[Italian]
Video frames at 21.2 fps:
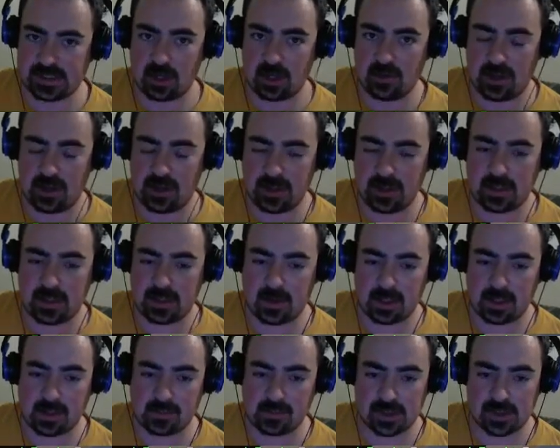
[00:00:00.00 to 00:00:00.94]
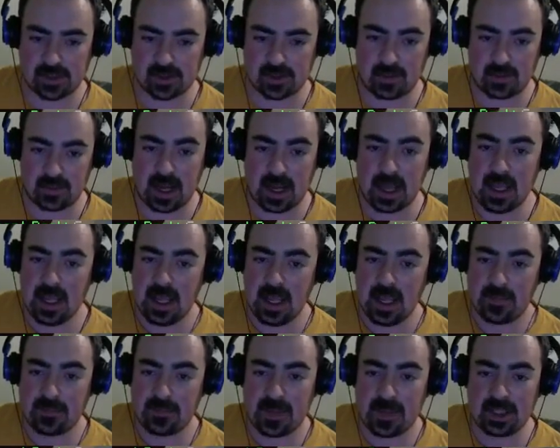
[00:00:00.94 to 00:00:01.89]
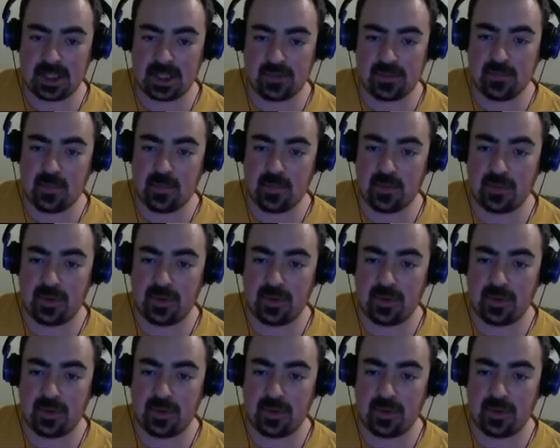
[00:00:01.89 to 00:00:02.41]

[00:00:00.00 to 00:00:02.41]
veramente pochi qua sopra Marshmon